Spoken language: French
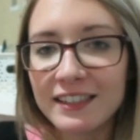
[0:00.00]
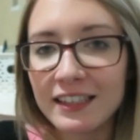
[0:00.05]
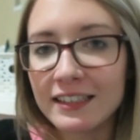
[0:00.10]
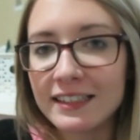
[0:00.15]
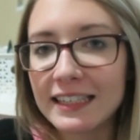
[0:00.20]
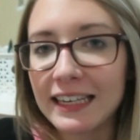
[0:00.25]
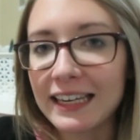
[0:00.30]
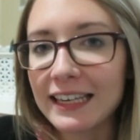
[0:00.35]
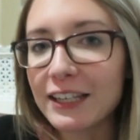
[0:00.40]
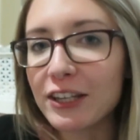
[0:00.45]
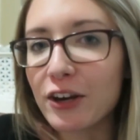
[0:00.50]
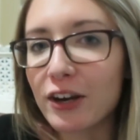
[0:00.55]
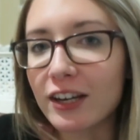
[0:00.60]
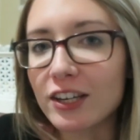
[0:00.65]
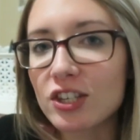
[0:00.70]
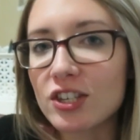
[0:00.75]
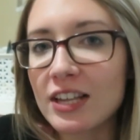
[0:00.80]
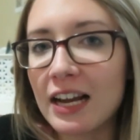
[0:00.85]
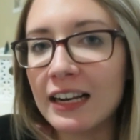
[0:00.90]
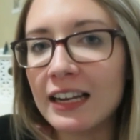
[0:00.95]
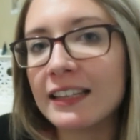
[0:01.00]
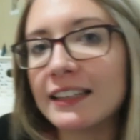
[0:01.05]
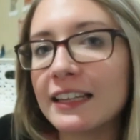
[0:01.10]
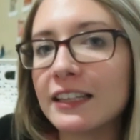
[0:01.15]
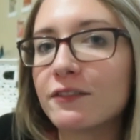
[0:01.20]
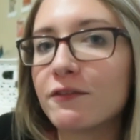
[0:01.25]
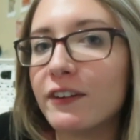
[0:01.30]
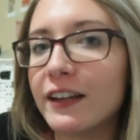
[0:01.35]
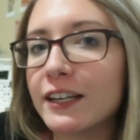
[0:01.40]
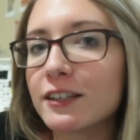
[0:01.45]
C'est une série qui est originale à
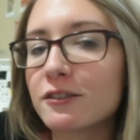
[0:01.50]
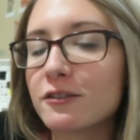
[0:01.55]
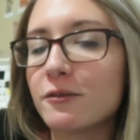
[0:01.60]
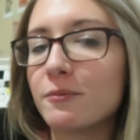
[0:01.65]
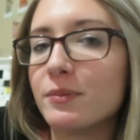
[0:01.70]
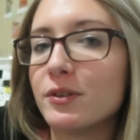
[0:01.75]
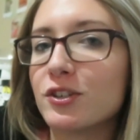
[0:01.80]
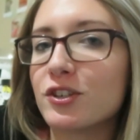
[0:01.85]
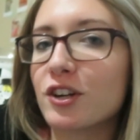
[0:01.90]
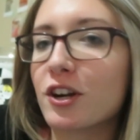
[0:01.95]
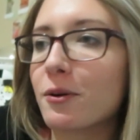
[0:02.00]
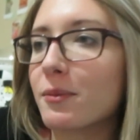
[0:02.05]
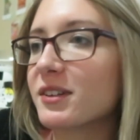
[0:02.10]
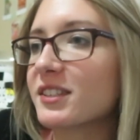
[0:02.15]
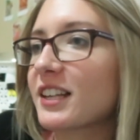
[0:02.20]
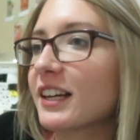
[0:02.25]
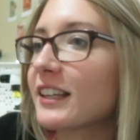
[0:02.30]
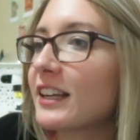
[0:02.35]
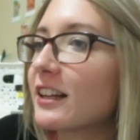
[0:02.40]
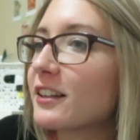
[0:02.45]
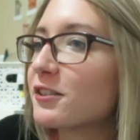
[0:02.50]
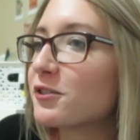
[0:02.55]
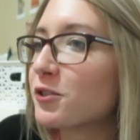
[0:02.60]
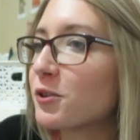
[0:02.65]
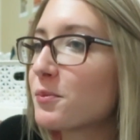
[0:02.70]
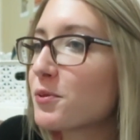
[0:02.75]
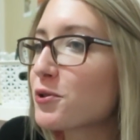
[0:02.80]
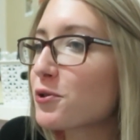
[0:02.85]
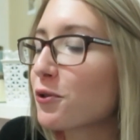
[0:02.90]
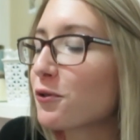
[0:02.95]
Netflix, là, puis j'ai commencé à regarder
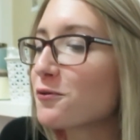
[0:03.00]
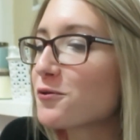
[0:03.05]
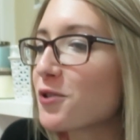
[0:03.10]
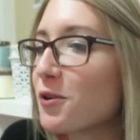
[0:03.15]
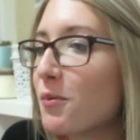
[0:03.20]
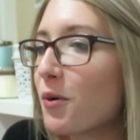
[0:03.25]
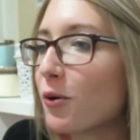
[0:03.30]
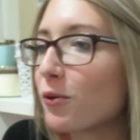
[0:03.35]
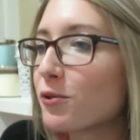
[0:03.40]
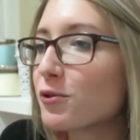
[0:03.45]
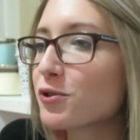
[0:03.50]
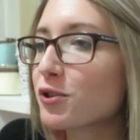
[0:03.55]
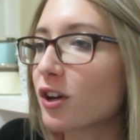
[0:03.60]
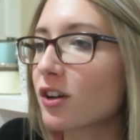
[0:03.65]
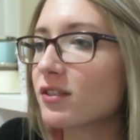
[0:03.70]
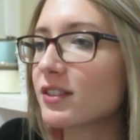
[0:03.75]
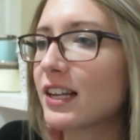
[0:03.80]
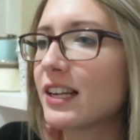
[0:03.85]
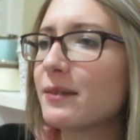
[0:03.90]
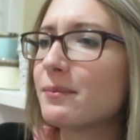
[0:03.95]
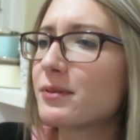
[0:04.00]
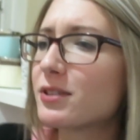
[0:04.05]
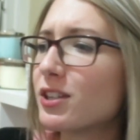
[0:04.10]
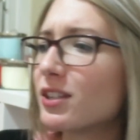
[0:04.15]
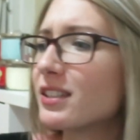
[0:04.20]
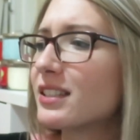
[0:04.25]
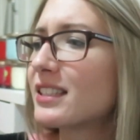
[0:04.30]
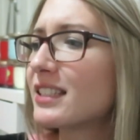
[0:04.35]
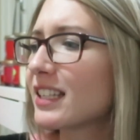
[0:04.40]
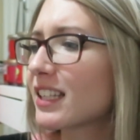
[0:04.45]
ça, puis je trouve ça bon. Là, je suis rendue à
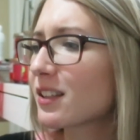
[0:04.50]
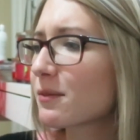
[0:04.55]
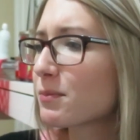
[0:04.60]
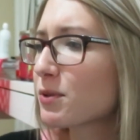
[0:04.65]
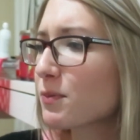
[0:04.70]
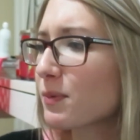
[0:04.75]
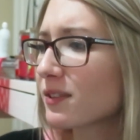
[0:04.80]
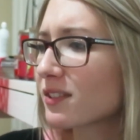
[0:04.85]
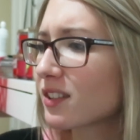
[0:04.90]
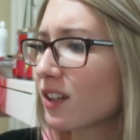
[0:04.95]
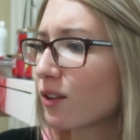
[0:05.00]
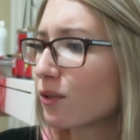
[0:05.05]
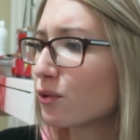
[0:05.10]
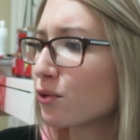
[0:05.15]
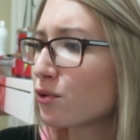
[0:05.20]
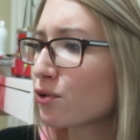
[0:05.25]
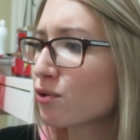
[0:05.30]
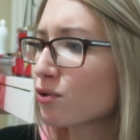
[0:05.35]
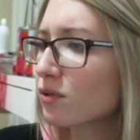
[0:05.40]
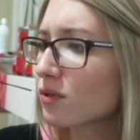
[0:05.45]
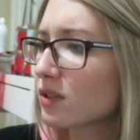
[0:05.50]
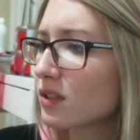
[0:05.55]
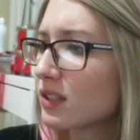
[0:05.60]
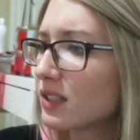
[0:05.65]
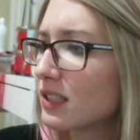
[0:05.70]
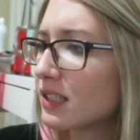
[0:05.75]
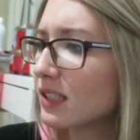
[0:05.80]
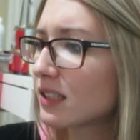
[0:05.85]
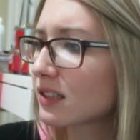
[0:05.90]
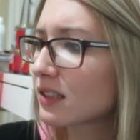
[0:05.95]
l'épisode 7, je pense qu'il y en a juste
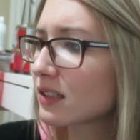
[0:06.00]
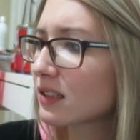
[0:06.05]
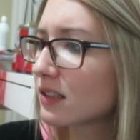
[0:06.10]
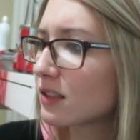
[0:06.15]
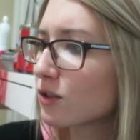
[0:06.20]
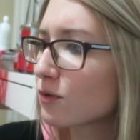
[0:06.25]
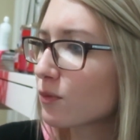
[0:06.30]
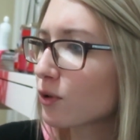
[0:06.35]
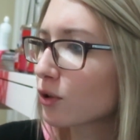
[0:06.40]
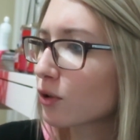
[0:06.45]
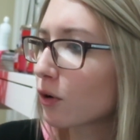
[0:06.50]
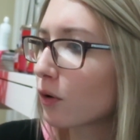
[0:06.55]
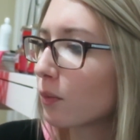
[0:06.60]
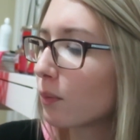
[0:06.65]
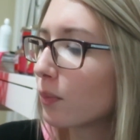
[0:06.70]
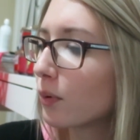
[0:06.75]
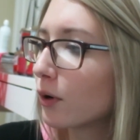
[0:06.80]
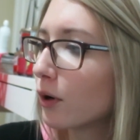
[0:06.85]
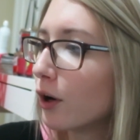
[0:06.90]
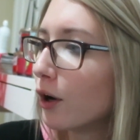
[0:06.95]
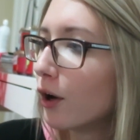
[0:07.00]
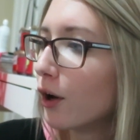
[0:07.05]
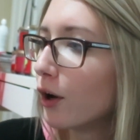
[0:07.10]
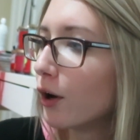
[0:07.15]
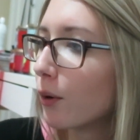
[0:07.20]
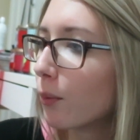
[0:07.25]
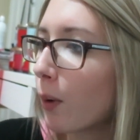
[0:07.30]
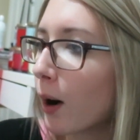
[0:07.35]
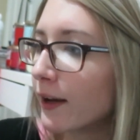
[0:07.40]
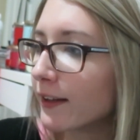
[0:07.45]
10, si je me trompe pas.
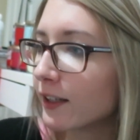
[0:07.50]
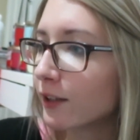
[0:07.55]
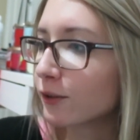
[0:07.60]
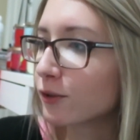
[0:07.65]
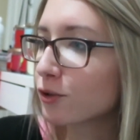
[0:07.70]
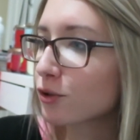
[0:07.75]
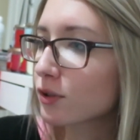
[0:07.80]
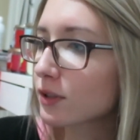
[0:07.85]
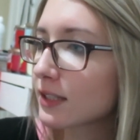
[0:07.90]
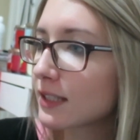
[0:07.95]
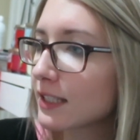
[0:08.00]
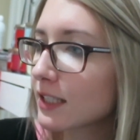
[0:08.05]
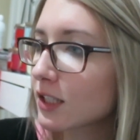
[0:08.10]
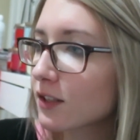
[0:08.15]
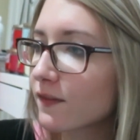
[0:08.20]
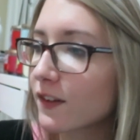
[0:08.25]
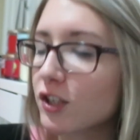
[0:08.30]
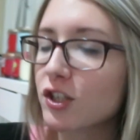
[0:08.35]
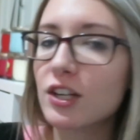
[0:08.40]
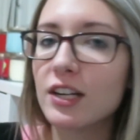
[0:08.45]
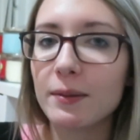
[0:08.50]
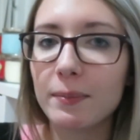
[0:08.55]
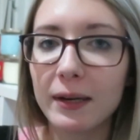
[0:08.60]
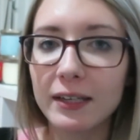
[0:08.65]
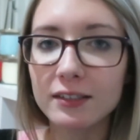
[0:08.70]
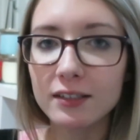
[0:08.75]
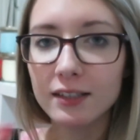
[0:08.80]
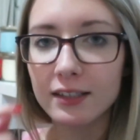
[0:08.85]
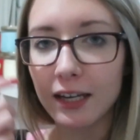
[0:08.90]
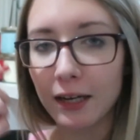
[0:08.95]
Ouais, il y en a juste 10, fait que j'allais
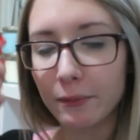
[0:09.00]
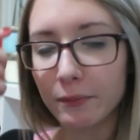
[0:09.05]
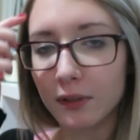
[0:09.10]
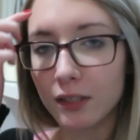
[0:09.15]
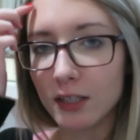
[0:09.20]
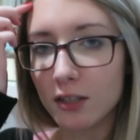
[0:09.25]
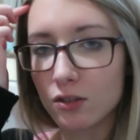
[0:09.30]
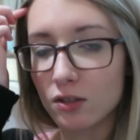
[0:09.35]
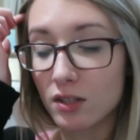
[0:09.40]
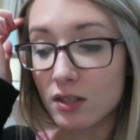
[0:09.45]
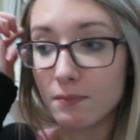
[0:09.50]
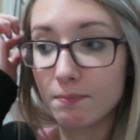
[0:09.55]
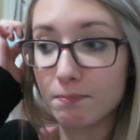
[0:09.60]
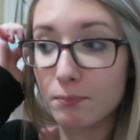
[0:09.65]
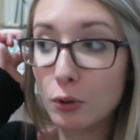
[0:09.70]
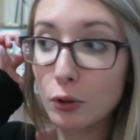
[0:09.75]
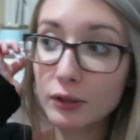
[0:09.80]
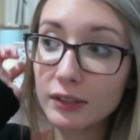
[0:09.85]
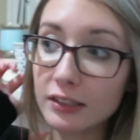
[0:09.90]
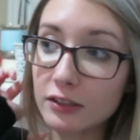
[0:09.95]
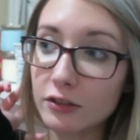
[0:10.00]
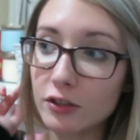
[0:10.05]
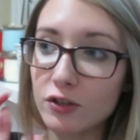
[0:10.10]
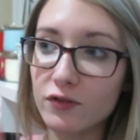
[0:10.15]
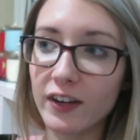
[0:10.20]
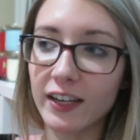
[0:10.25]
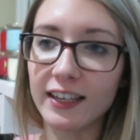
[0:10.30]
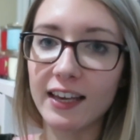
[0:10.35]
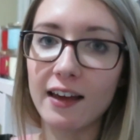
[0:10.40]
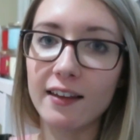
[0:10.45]
presque terminer. Je sais pas qu'est-ce que
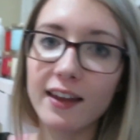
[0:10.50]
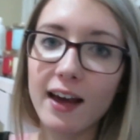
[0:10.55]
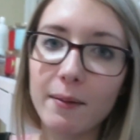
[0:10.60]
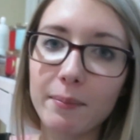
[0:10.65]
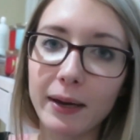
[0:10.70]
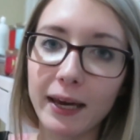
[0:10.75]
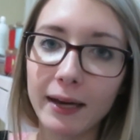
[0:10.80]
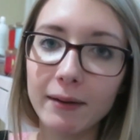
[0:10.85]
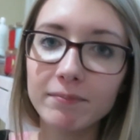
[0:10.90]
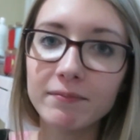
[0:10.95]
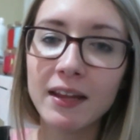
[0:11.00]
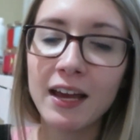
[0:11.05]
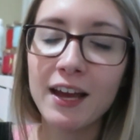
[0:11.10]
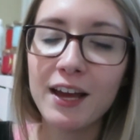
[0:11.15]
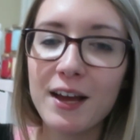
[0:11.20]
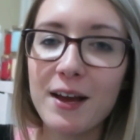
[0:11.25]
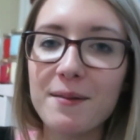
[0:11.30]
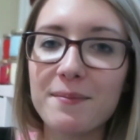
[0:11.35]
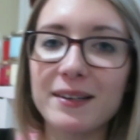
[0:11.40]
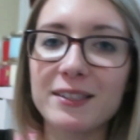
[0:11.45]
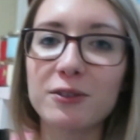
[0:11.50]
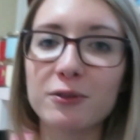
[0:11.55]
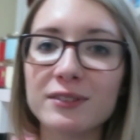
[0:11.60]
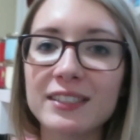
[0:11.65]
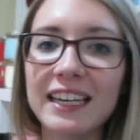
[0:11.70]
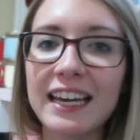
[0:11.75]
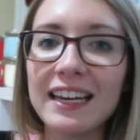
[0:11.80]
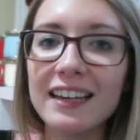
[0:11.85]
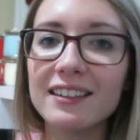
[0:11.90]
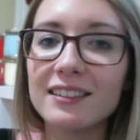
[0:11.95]
je vais regarder après. Parce
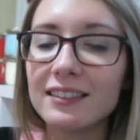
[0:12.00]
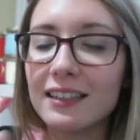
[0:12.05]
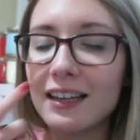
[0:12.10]
qu'on dirait,